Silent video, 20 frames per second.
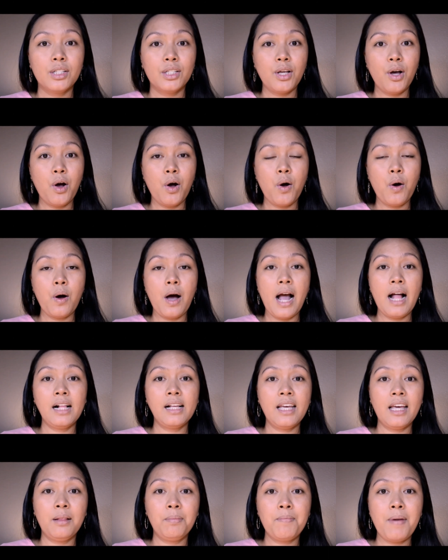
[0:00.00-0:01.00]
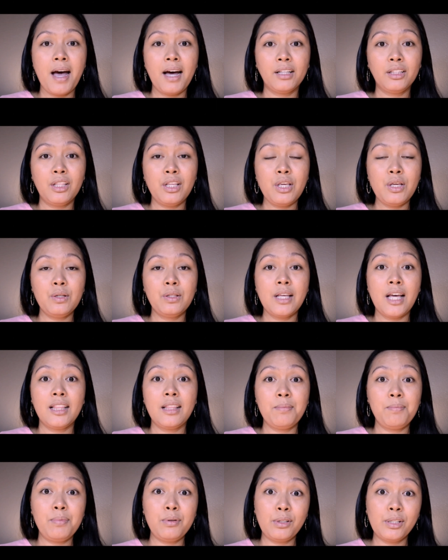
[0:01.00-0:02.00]
So, I'll get back to you.
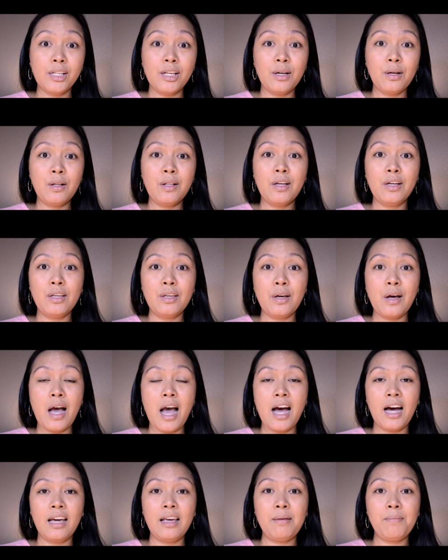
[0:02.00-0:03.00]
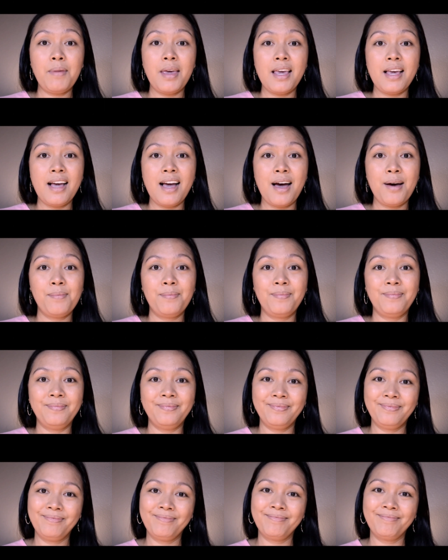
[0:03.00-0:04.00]
Tatapusin ko lang yung aking makeup.
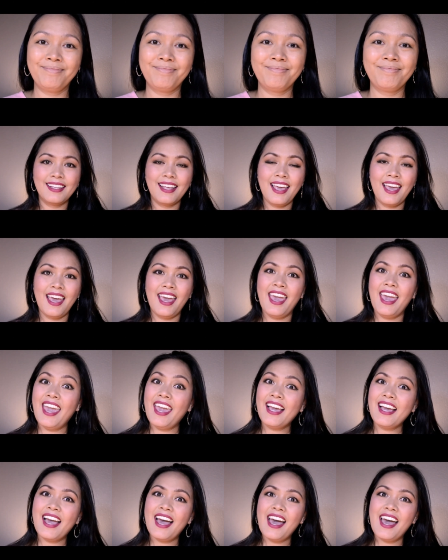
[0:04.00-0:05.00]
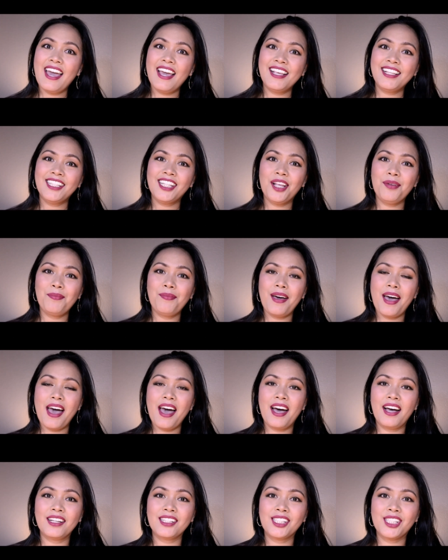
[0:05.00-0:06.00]
Hey guys! I'm
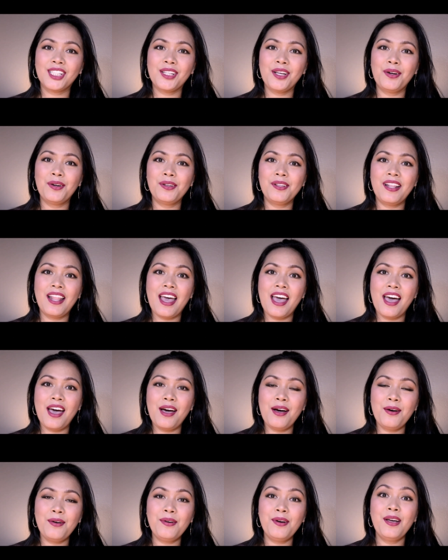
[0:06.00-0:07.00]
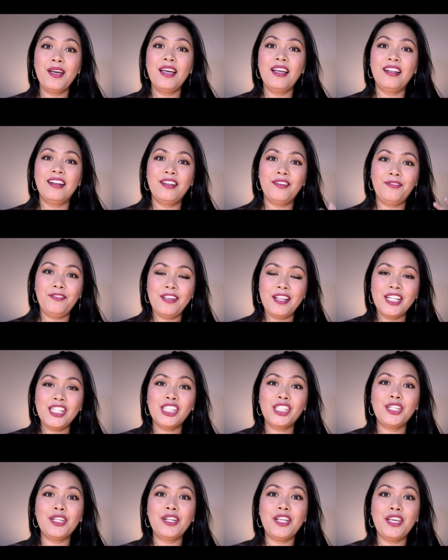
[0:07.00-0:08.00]
back! So, now,
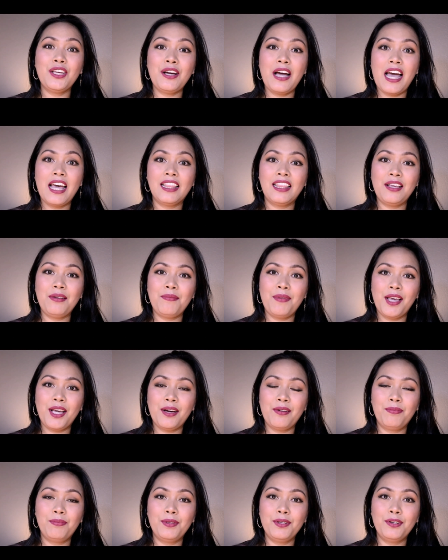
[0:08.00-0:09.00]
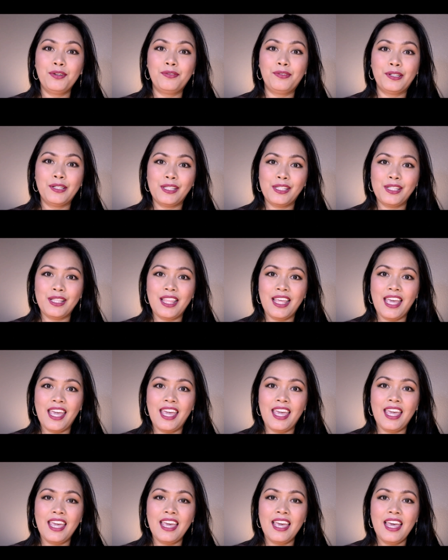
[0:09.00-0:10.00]
na-finish ko na yung ating makeup look for
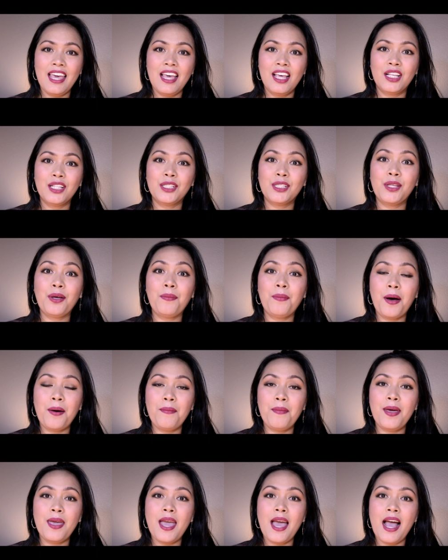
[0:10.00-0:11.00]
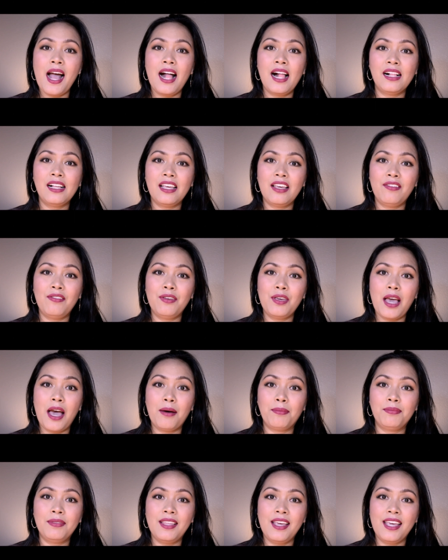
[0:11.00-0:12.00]
today. So, mamaya, I'll give you
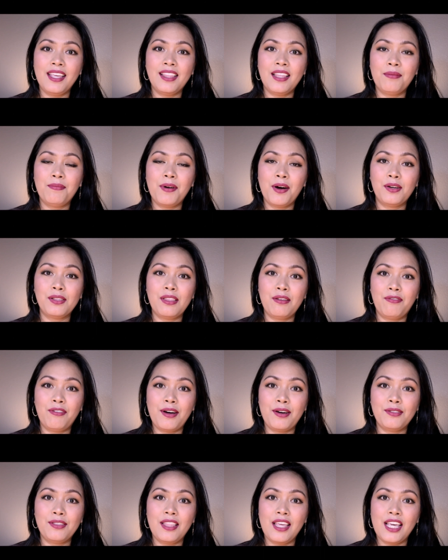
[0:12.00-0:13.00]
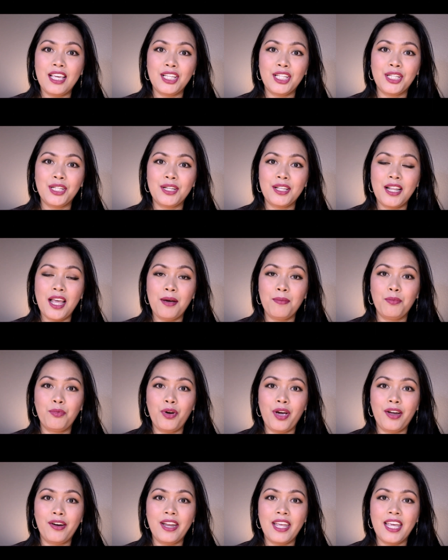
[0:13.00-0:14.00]
update about the foundation I'm
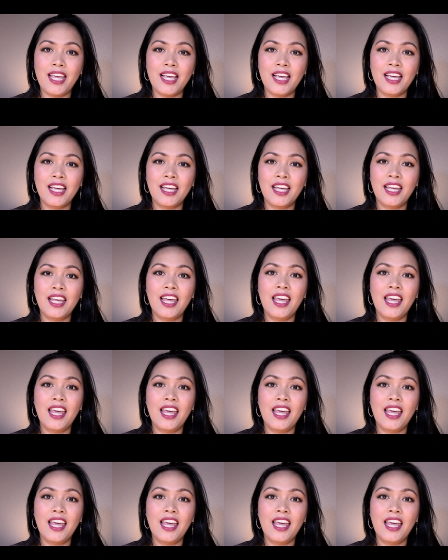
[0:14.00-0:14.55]
wearing.